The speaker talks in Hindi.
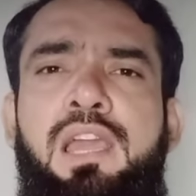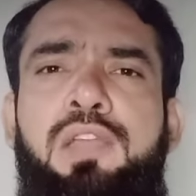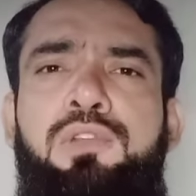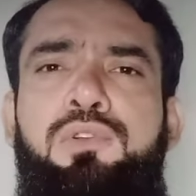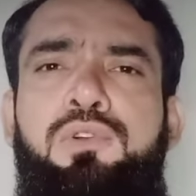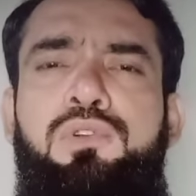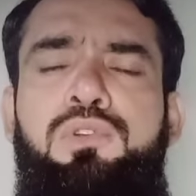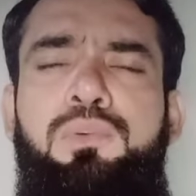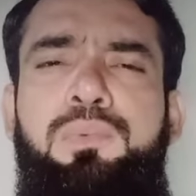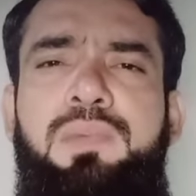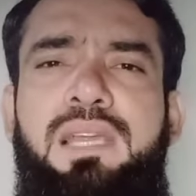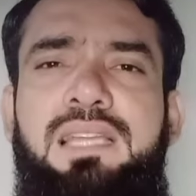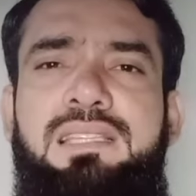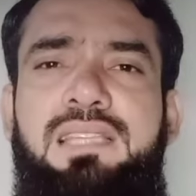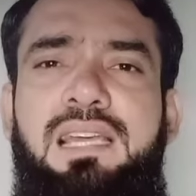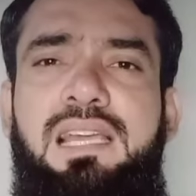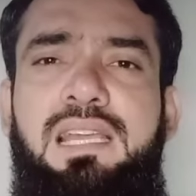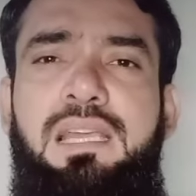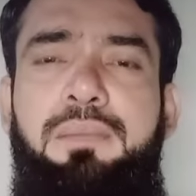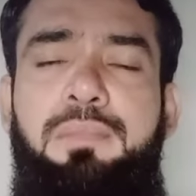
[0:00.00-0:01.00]
यूट्यूब
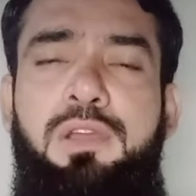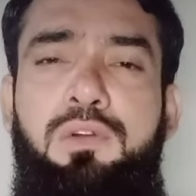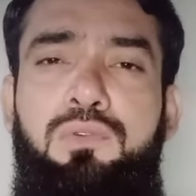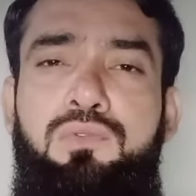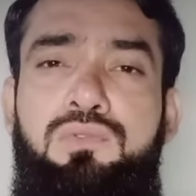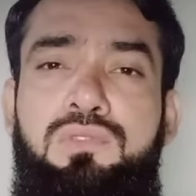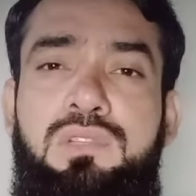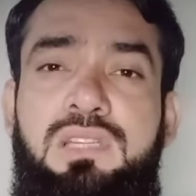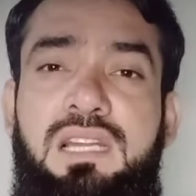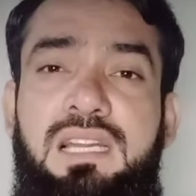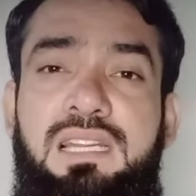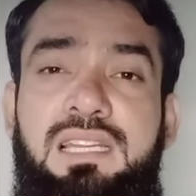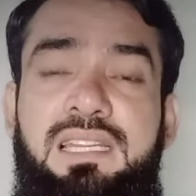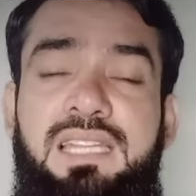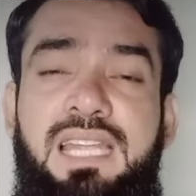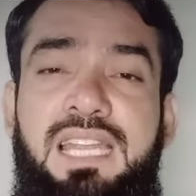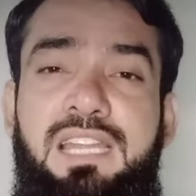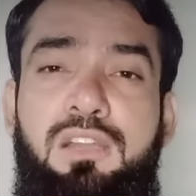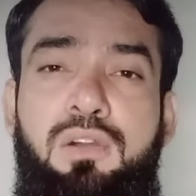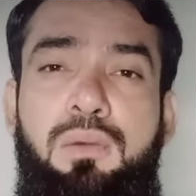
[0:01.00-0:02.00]
कहता है कि मैं उस
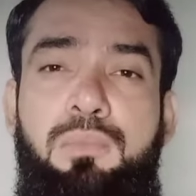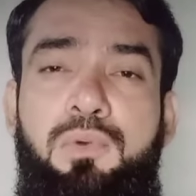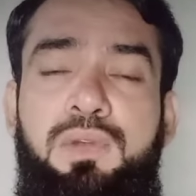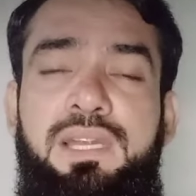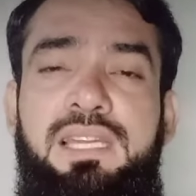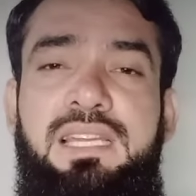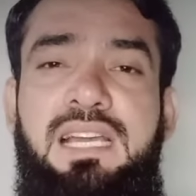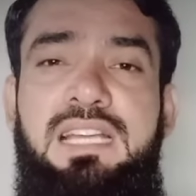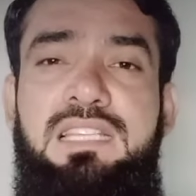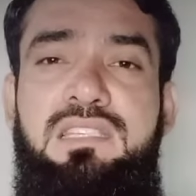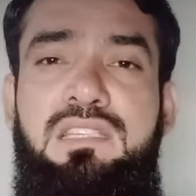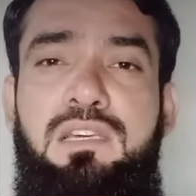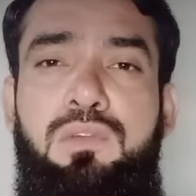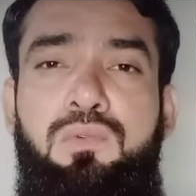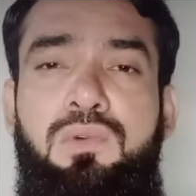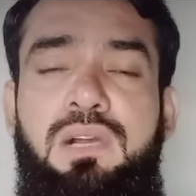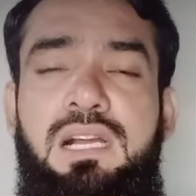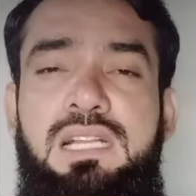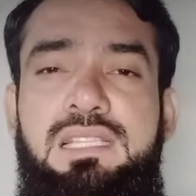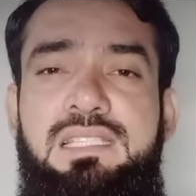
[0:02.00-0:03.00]
कंटेंट को मोनिटाइज
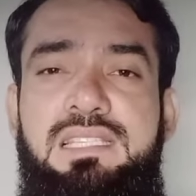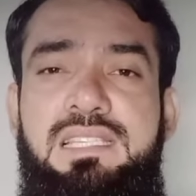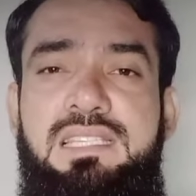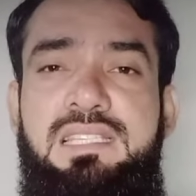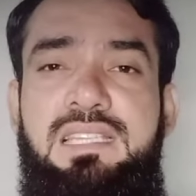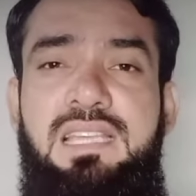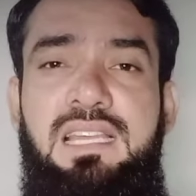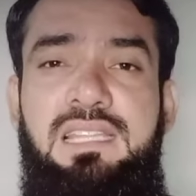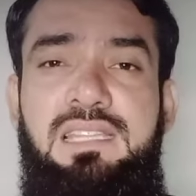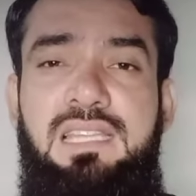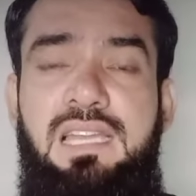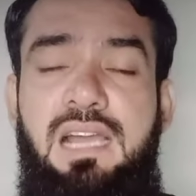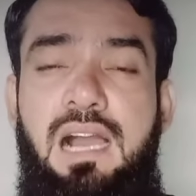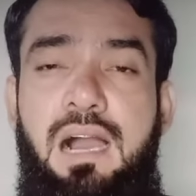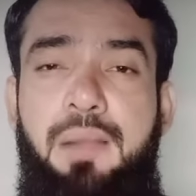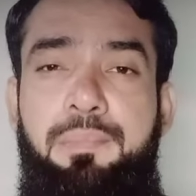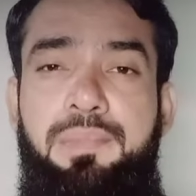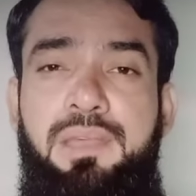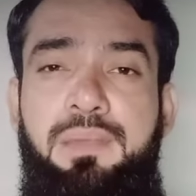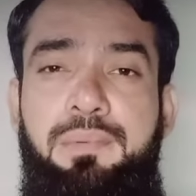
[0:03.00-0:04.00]
करूंगा जिसके अंदर
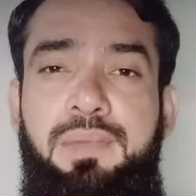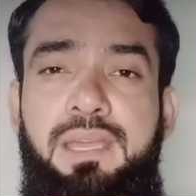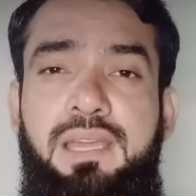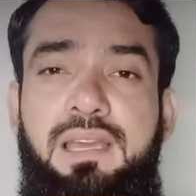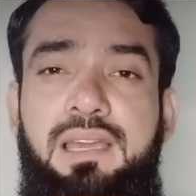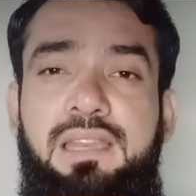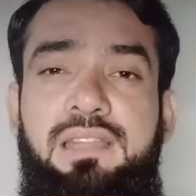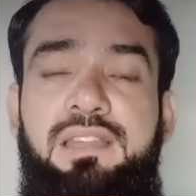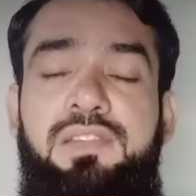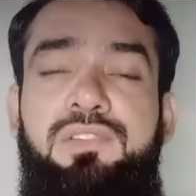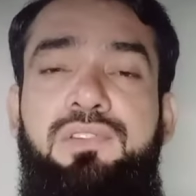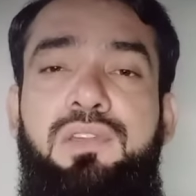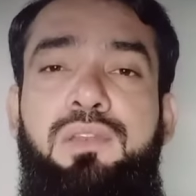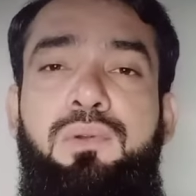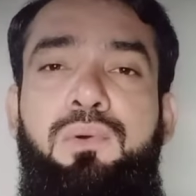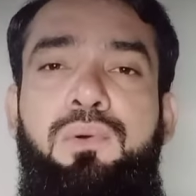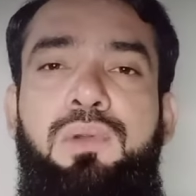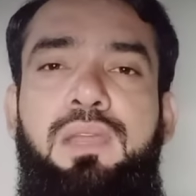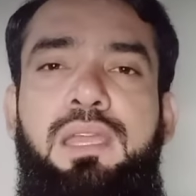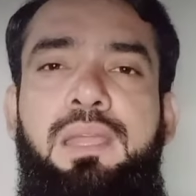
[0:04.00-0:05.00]
आपकी भी क्रिएशन
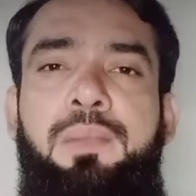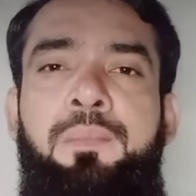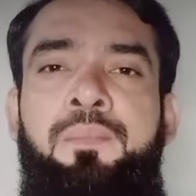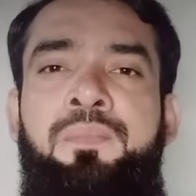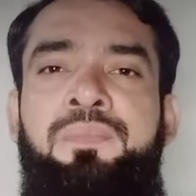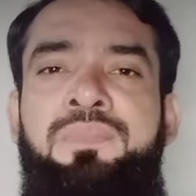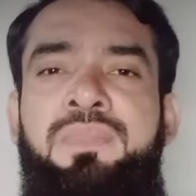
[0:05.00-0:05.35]
हो होगी